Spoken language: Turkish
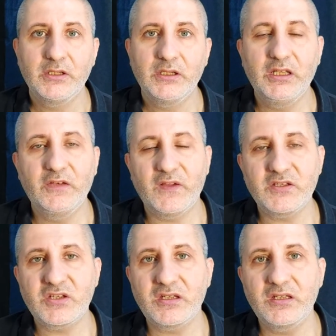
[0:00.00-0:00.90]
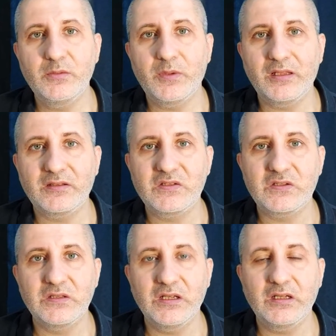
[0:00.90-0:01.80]
İrfan Can Eğribayat
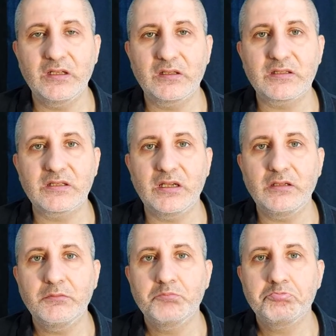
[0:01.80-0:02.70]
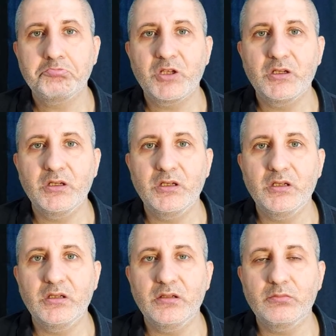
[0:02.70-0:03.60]
için de Galatasaray e,
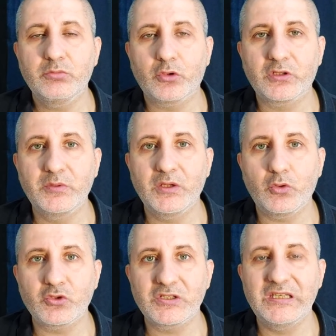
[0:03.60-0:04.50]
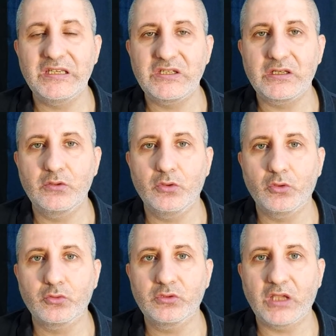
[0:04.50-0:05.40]
orada bir hoca değişikliği
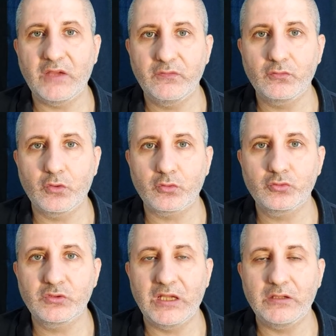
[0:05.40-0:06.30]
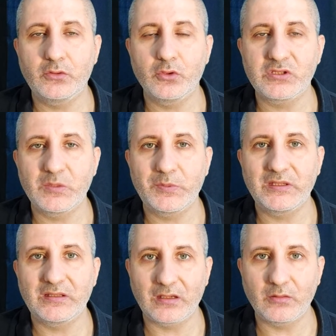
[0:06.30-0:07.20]
oldu. Tayfun Korkut geldi
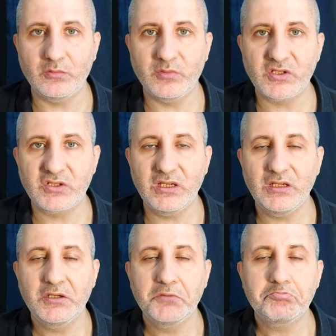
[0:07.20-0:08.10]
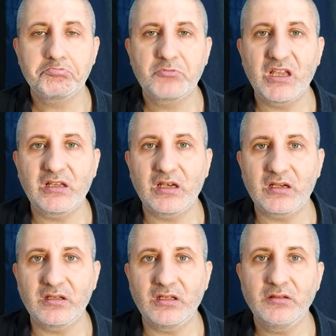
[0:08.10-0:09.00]
Göztepe'de takımın başına.
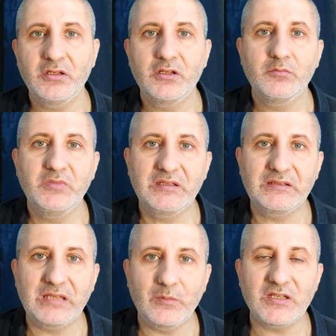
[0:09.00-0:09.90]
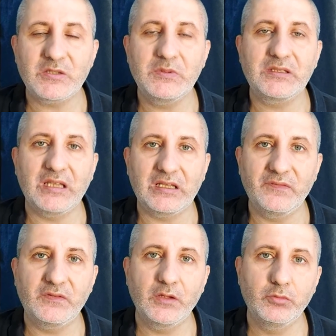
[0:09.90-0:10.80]
Tekrardan bir temas, bir
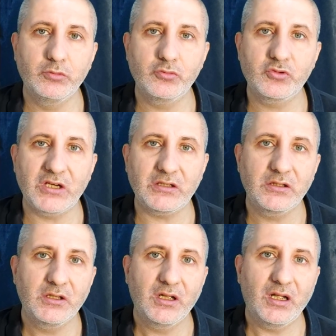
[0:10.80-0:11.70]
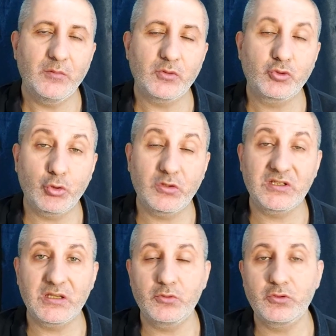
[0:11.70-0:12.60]
teklifte bulunacak ama çok
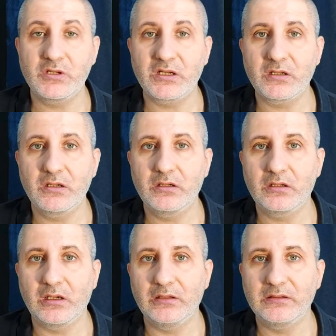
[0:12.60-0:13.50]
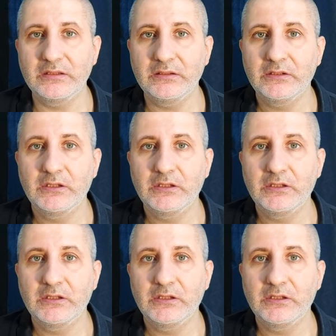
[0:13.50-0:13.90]
kısa bir süre e, kaldı.